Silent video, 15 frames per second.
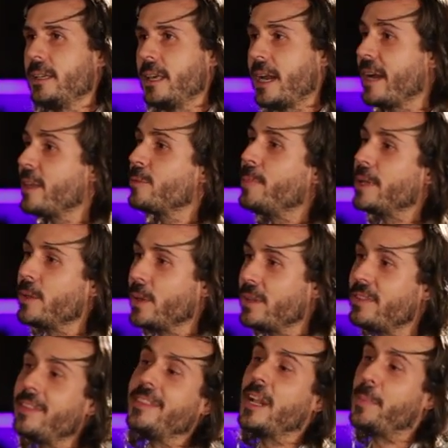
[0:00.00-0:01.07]
eran
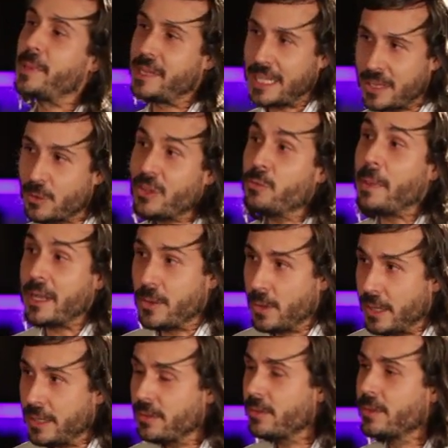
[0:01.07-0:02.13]
españoles interpretando
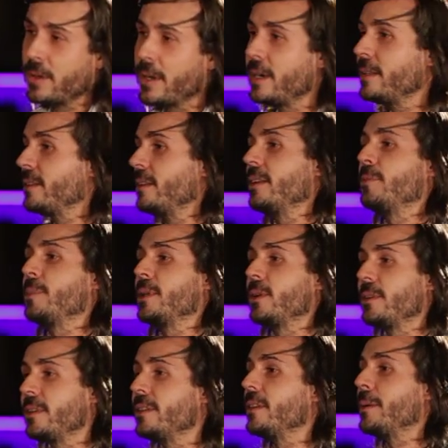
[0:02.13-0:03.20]
españoles, no eran
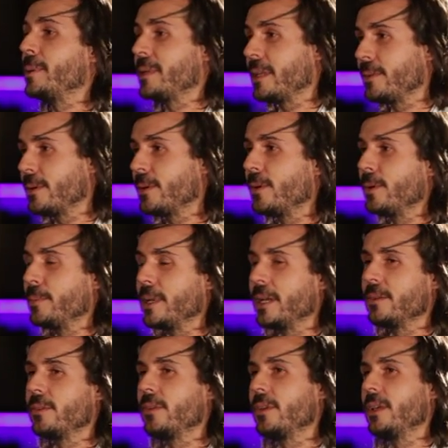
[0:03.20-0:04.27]
españoles interpretando a
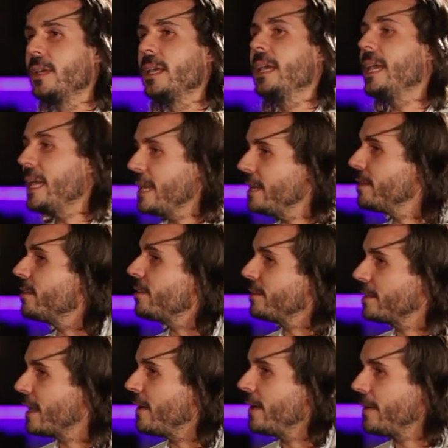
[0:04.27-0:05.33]
colombianos, y
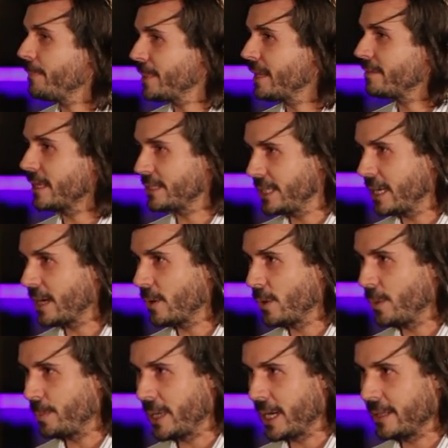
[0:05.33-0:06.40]
necesitaba esta chica
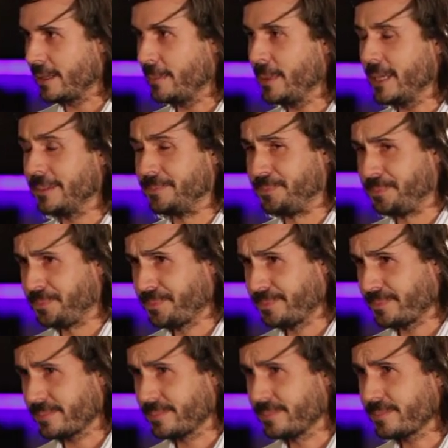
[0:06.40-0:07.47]
colombiana también.
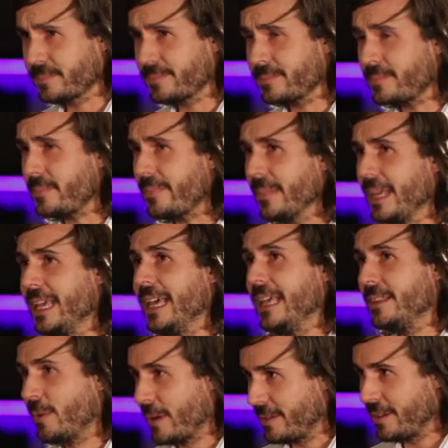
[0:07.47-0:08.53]

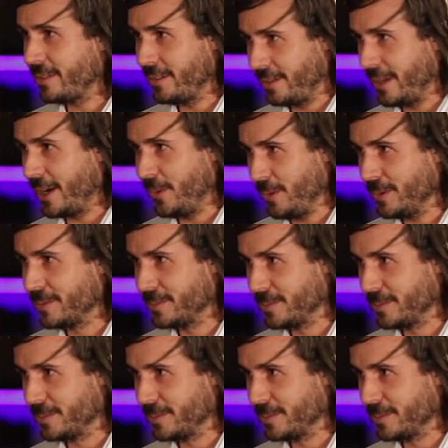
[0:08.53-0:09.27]
Yo voy a ser sincero,